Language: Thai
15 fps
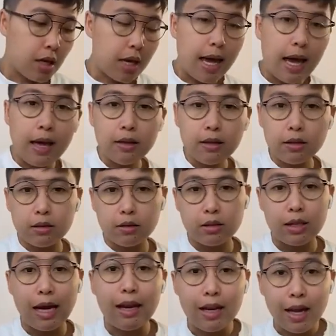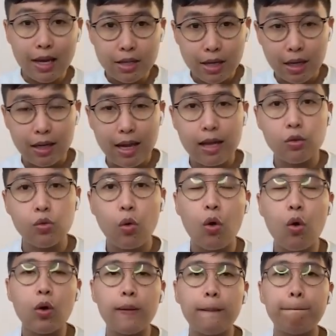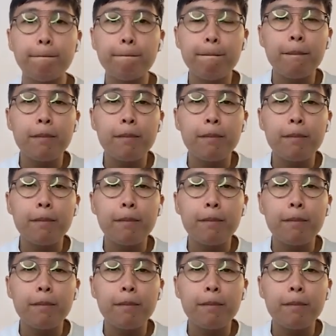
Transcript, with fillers: ฉะนั้นฉันได้ฉันนั้นทุกคน